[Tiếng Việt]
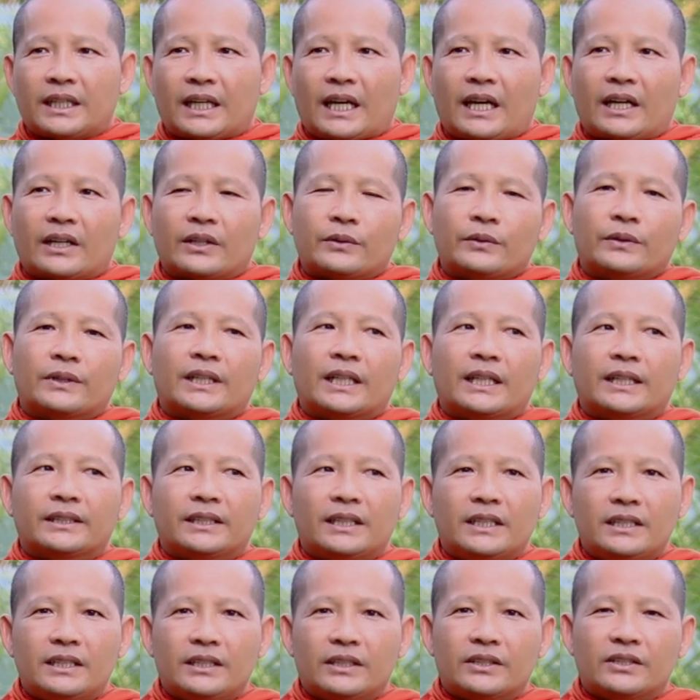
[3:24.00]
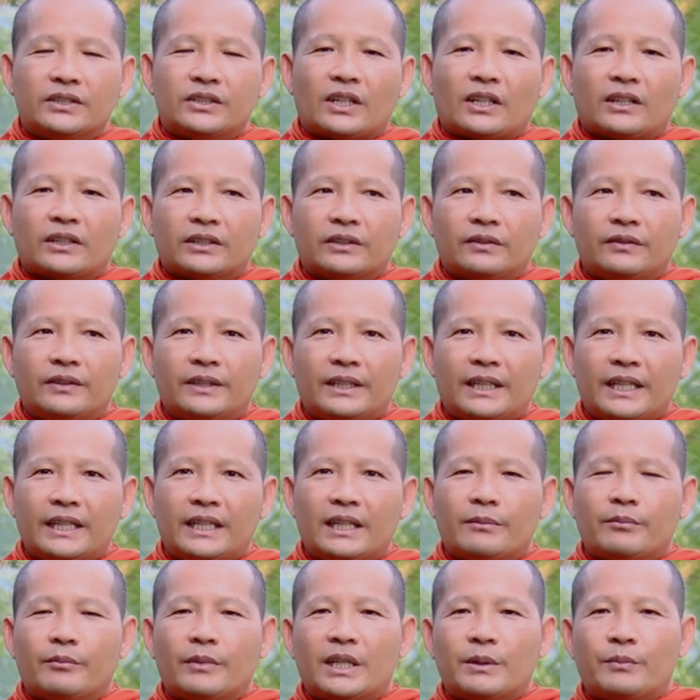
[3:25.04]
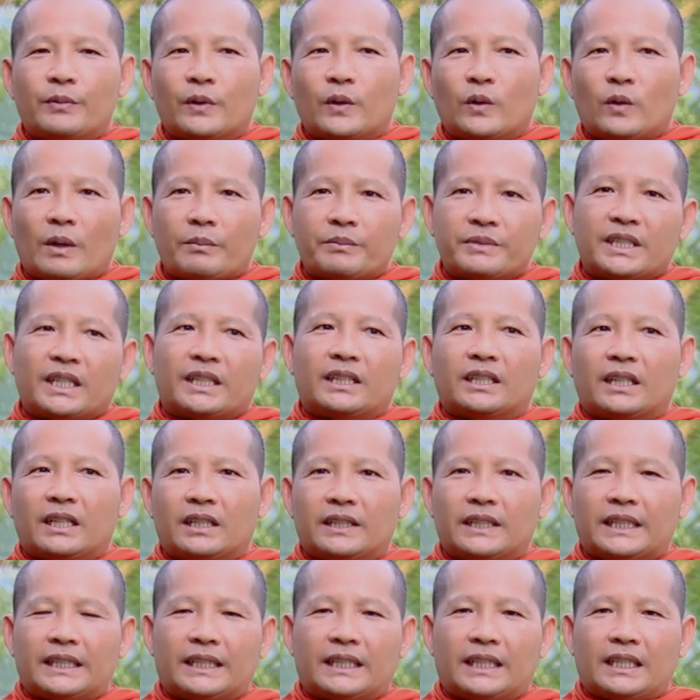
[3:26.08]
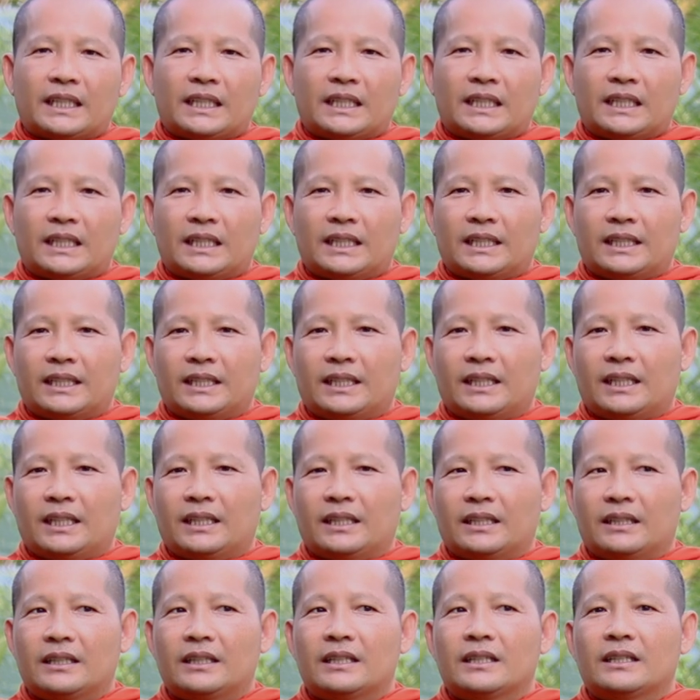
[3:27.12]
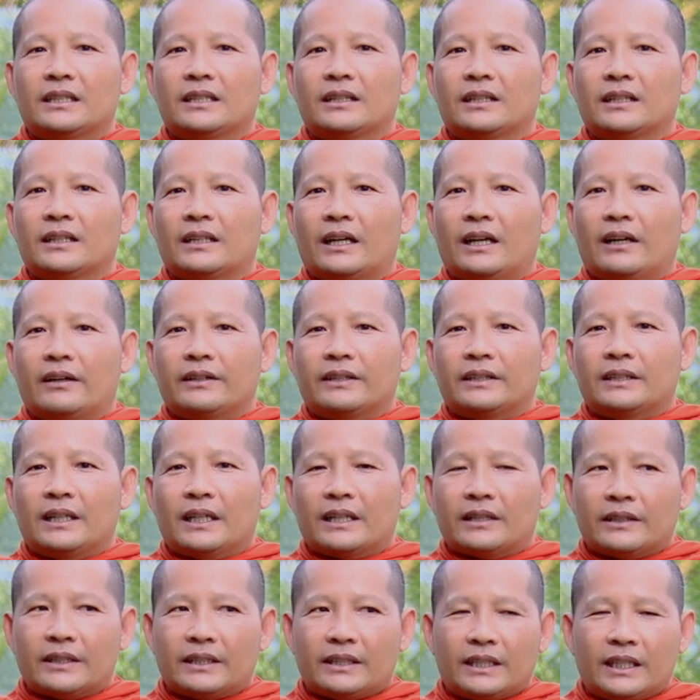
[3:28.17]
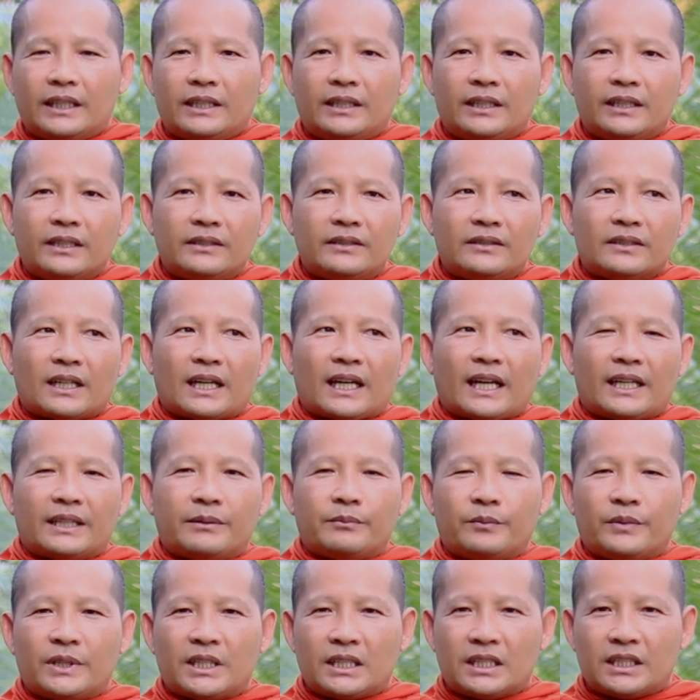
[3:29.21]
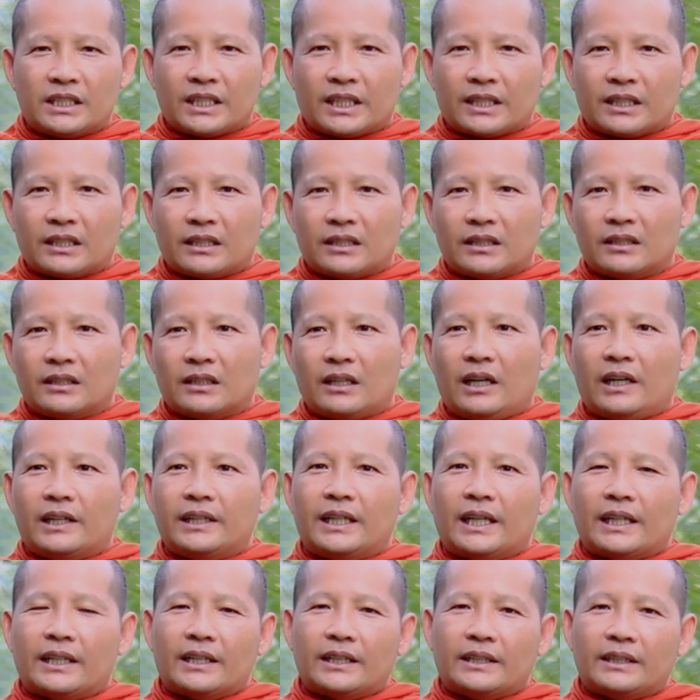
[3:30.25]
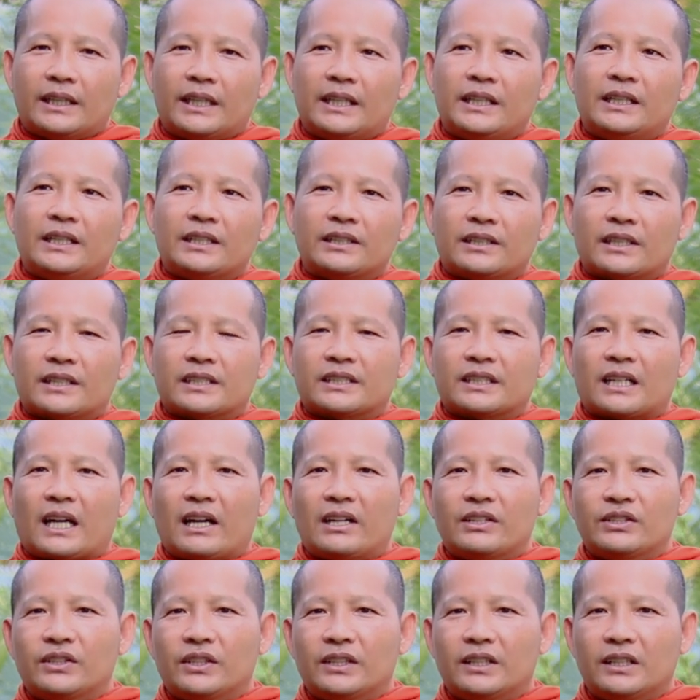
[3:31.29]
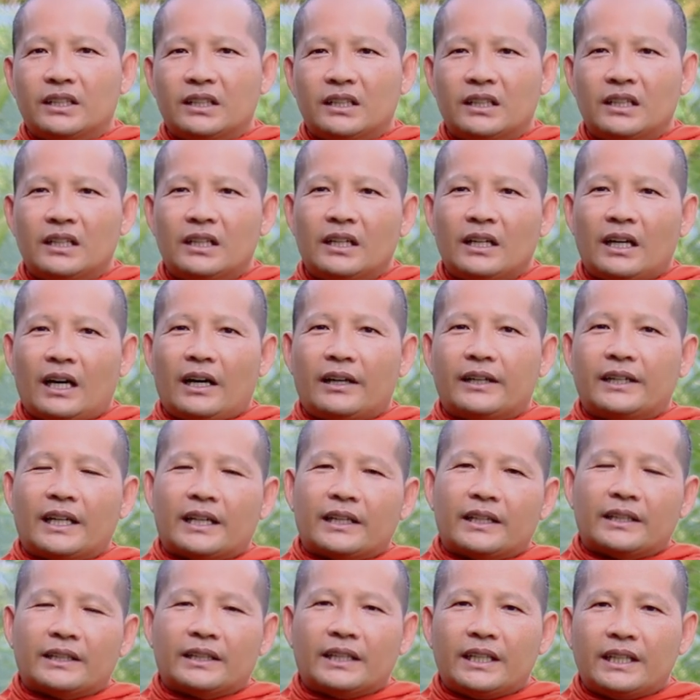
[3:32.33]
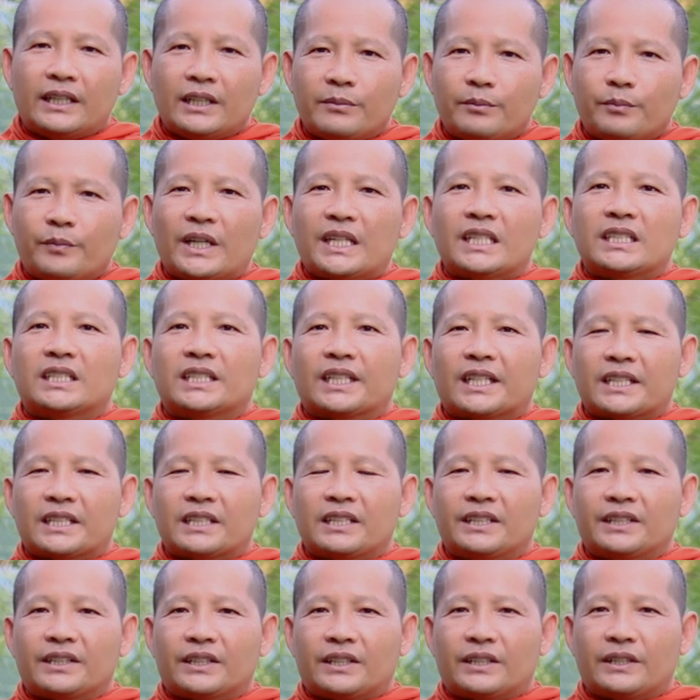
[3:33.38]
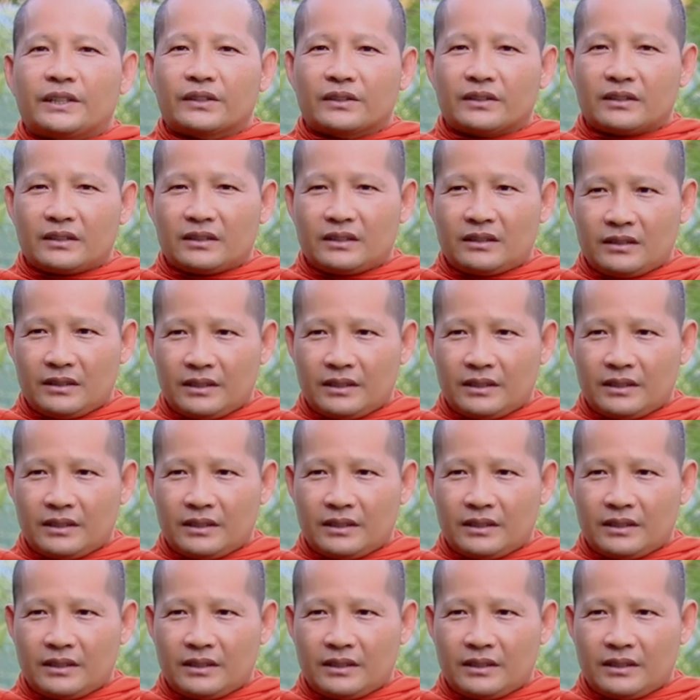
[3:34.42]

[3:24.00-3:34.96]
cà luôn nơi tới dương trong thưa ấy đầm bị quạp chặt nẹt đầu tây này ơi nẹt đầu tây nó sờ lạnh pin chặt ơi nẹt đầu tây nó sờ sao dương ơi nẹt đầu tây nó pin chặt dương hột